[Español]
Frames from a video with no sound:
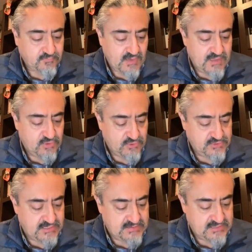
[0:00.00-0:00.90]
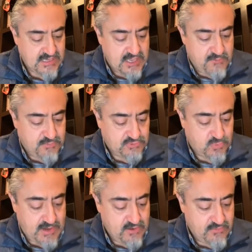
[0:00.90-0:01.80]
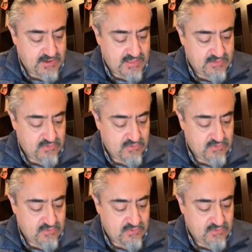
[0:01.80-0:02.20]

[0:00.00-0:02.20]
Entonces, pues bueno, ¿verdad?